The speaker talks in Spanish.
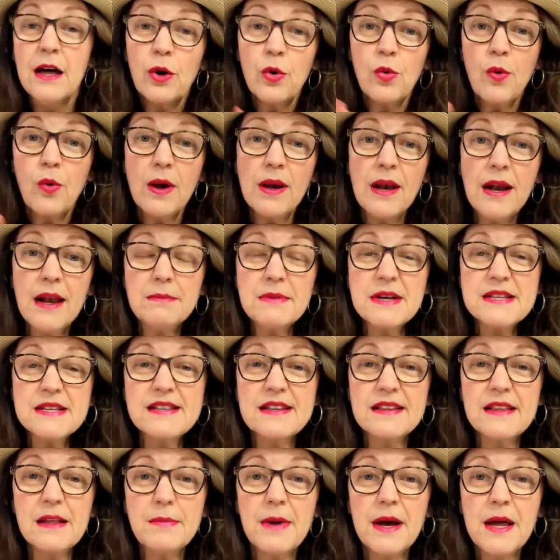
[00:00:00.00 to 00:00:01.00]
¿Cuál es la
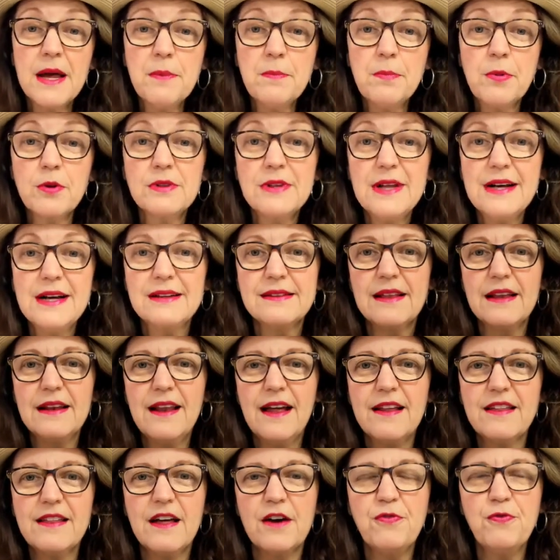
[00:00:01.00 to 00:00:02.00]
maceta más importante?
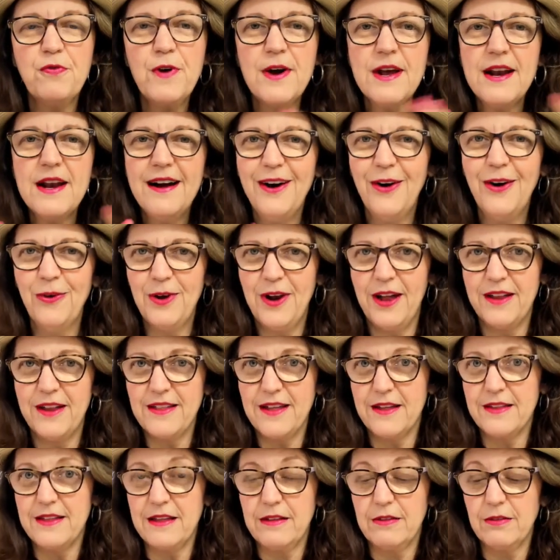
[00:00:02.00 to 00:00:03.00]
¿La de afuera o la
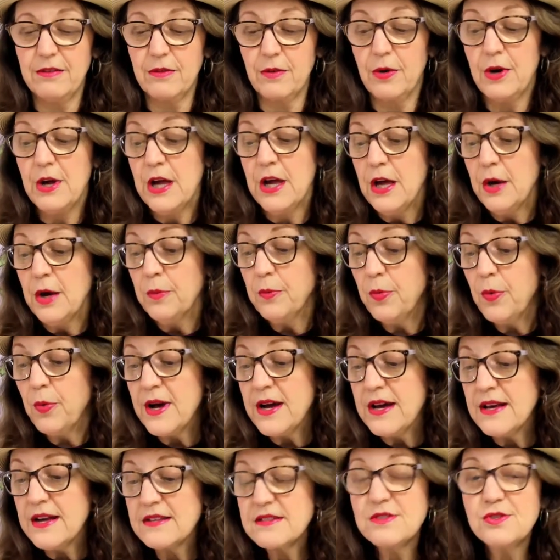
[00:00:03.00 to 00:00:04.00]
de adentro?
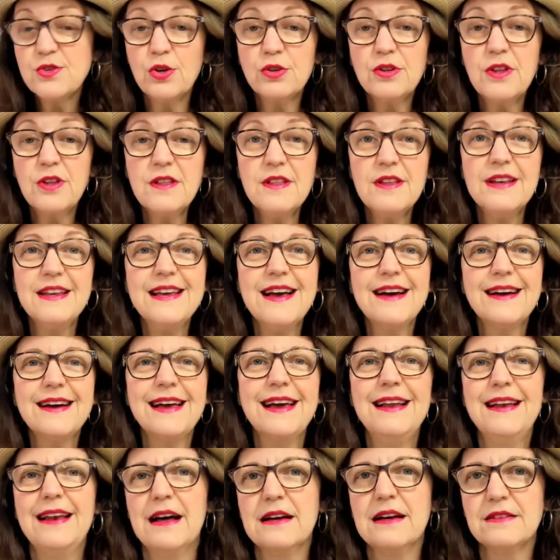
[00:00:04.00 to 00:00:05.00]
Pues yo te diría
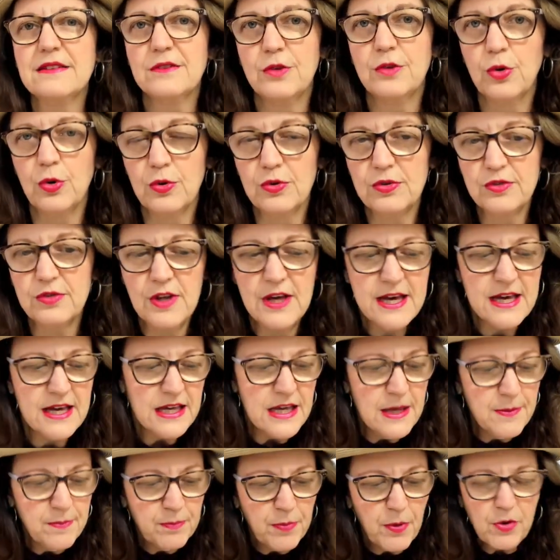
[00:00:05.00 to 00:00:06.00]
que las dos.
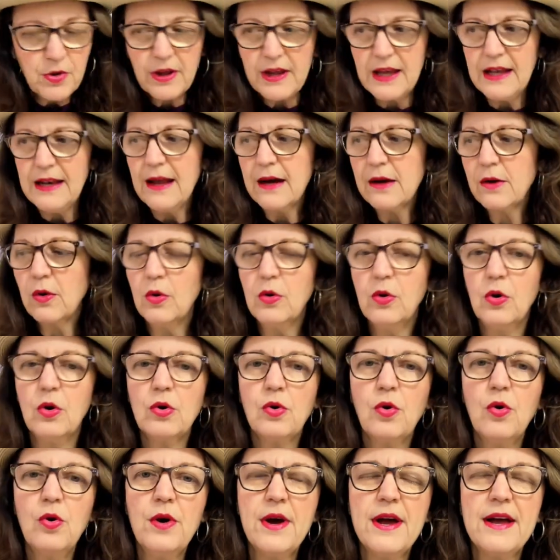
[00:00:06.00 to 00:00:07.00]
¿Y por qué las
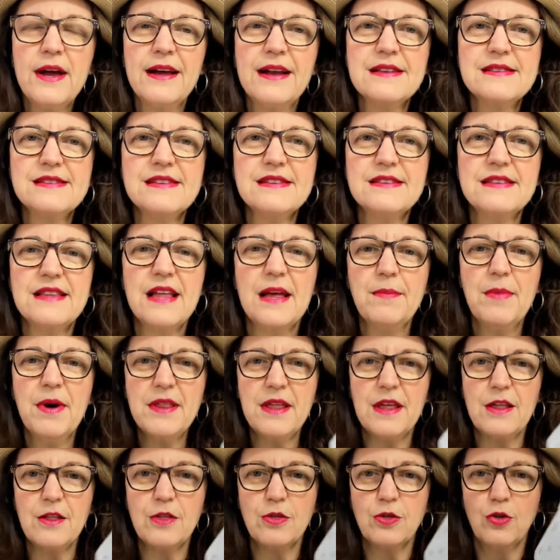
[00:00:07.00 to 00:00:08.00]
coloco en el sistema
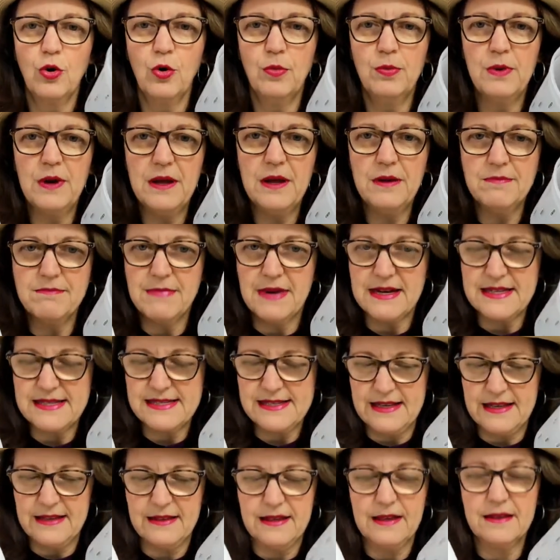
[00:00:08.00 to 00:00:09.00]
de doble
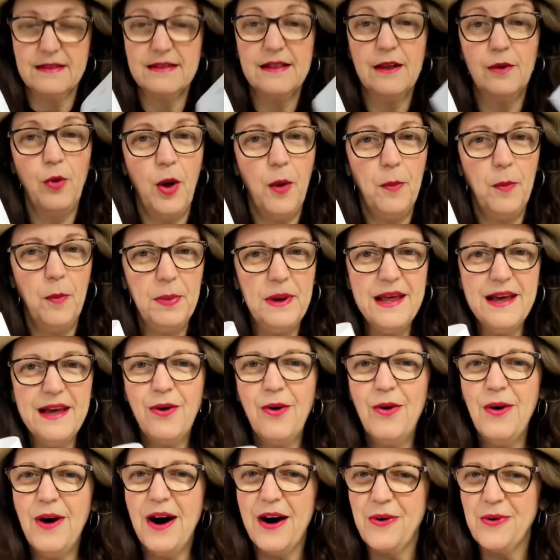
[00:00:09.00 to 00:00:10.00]
maceta? Te lo
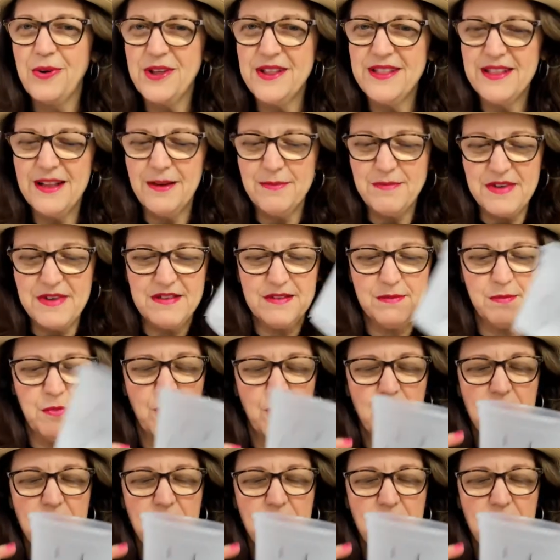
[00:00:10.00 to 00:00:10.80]
explico ahorita mismo.